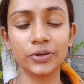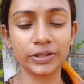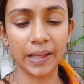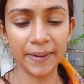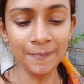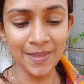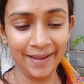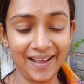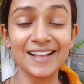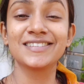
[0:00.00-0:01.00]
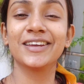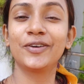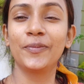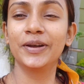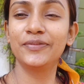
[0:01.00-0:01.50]
করতে হবে আজকের
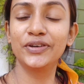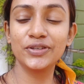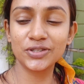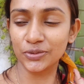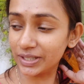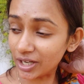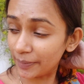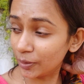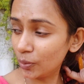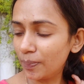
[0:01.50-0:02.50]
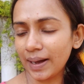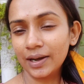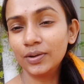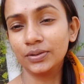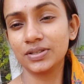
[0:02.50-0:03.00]
কমেডি ভিডিওর যে শুটিংটা হবে খুব
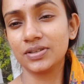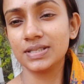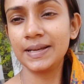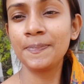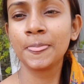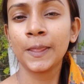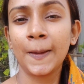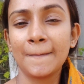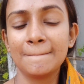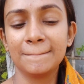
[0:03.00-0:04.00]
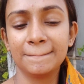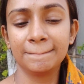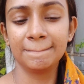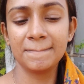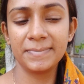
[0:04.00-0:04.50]
ভালো হতে চলেছে
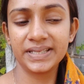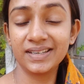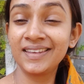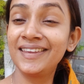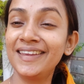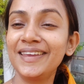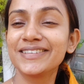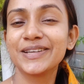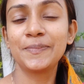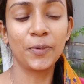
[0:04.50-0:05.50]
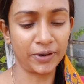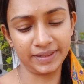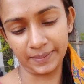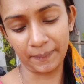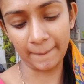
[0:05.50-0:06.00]
সেটা কি সেটা পরে দেখবেন